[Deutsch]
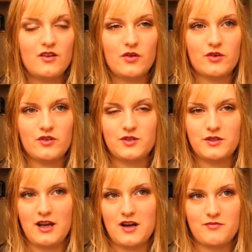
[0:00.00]

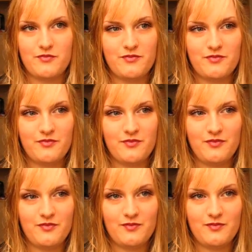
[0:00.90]
Und ja,
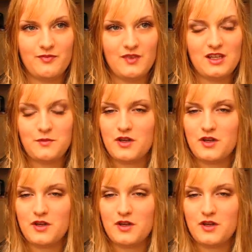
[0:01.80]
es hat